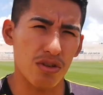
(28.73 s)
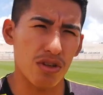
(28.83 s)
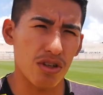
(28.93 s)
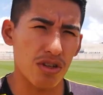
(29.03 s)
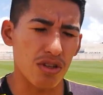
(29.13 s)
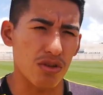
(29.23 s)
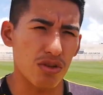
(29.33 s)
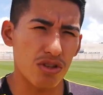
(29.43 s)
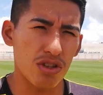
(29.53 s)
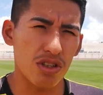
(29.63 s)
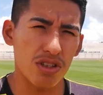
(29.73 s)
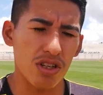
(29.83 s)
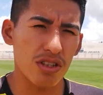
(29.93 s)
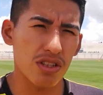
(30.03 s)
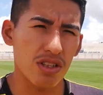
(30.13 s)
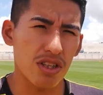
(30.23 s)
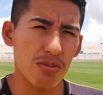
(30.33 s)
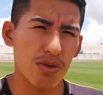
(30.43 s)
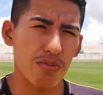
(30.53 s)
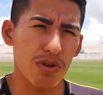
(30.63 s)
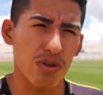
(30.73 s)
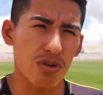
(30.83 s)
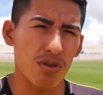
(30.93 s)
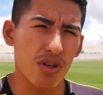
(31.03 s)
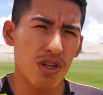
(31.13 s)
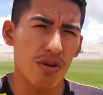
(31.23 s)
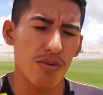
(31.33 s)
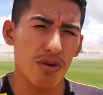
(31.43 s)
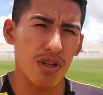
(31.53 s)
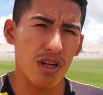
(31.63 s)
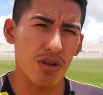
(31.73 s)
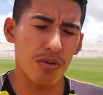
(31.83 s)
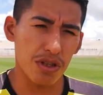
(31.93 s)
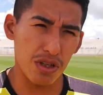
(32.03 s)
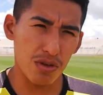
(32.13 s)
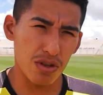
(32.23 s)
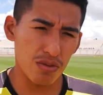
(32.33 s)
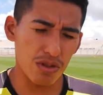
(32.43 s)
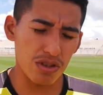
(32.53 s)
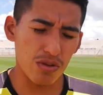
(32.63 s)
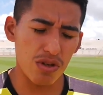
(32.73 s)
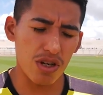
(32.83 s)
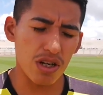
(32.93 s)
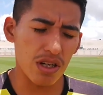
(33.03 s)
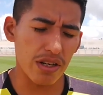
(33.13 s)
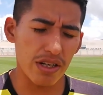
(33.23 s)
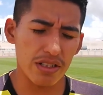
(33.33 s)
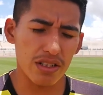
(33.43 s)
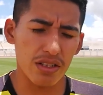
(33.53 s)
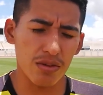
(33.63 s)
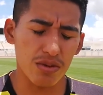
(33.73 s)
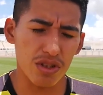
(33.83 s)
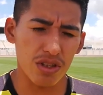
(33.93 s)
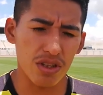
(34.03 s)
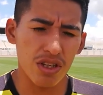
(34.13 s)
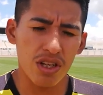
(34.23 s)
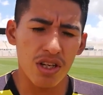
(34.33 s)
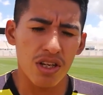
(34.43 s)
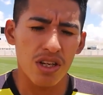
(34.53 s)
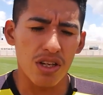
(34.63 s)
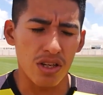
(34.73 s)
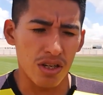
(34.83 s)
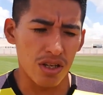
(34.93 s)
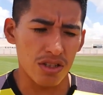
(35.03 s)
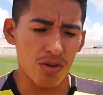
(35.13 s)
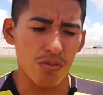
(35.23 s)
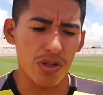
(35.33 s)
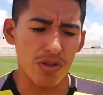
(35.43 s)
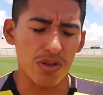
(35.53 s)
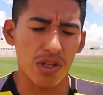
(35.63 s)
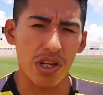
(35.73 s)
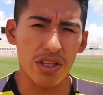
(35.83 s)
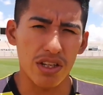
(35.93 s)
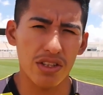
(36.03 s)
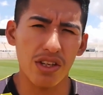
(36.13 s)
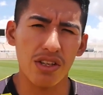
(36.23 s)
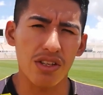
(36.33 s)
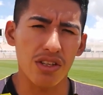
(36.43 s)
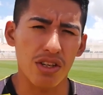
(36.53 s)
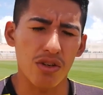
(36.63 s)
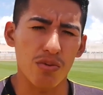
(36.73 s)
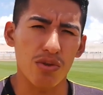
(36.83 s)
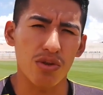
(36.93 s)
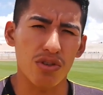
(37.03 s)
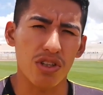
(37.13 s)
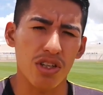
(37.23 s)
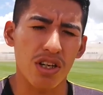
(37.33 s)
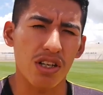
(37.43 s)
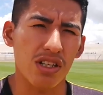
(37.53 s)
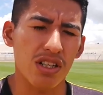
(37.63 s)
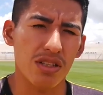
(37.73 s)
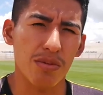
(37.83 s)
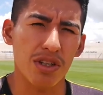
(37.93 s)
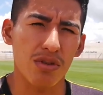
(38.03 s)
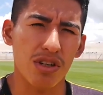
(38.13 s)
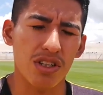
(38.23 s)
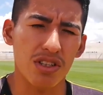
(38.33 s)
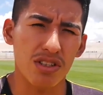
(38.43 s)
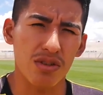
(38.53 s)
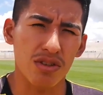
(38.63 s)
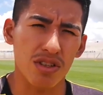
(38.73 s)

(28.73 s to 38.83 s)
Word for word: creo que todos tienen excelentes equipos, pero, pero nada, como te digo, tenemos que asegurar acá en casa, tenemos que eh, hacer un partido inteligente y, y, que los puntos se queden acá en casa para que toda la gente esté